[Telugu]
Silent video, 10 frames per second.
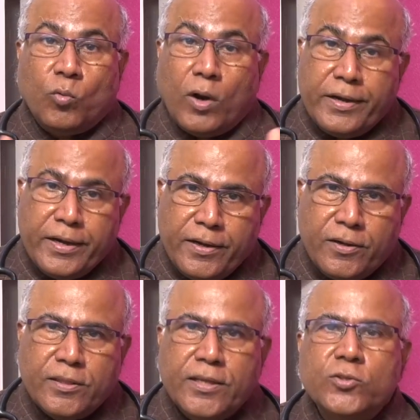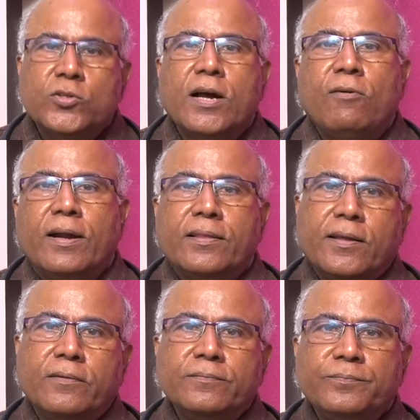వంటింటి దినుసుగా
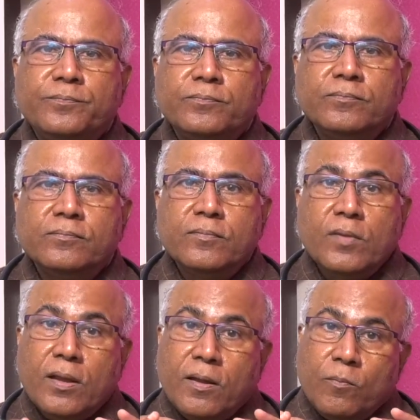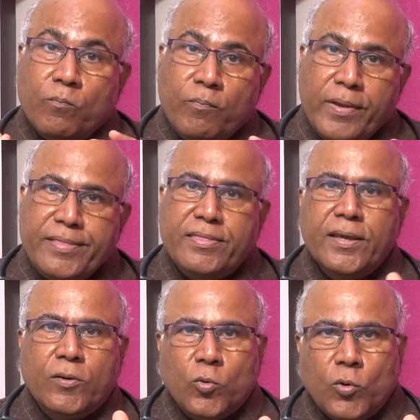వాడతాం
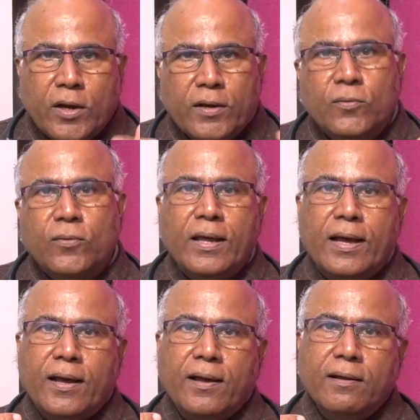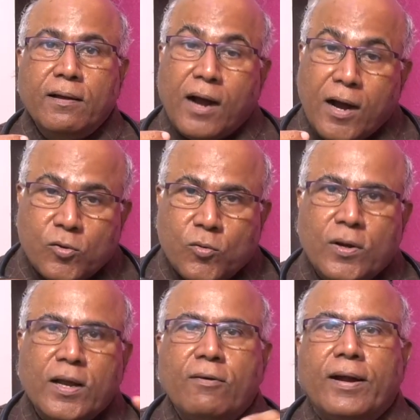మెంతి కూరను కూడా
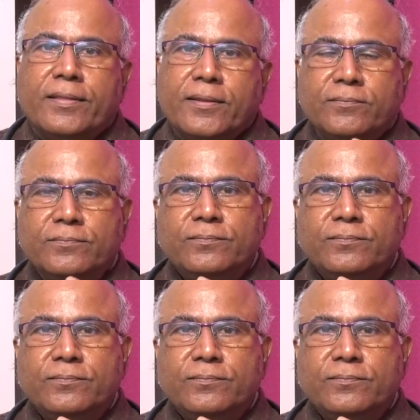ఆకుకూరగా వాడతాం